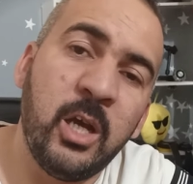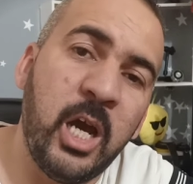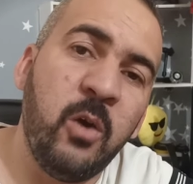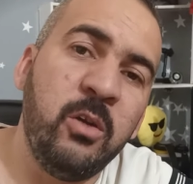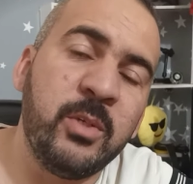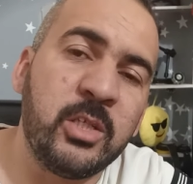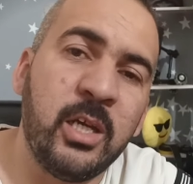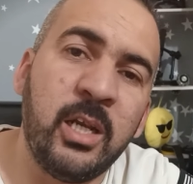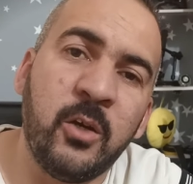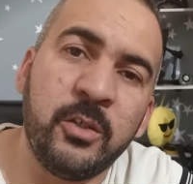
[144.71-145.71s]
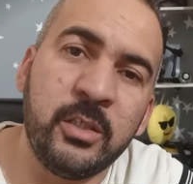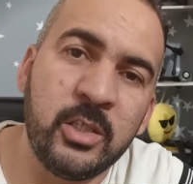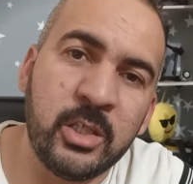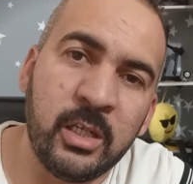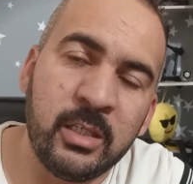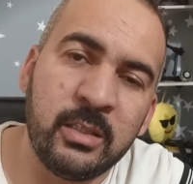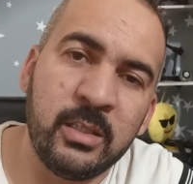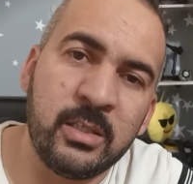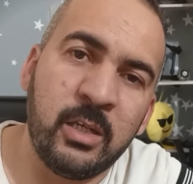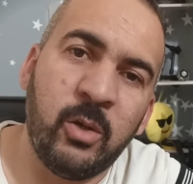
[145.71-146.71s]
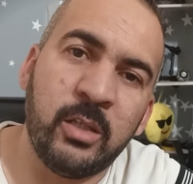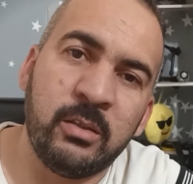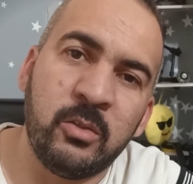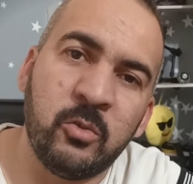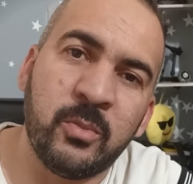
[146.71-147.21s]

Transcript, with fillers: أو المجال أو النيتش الذي سيحدد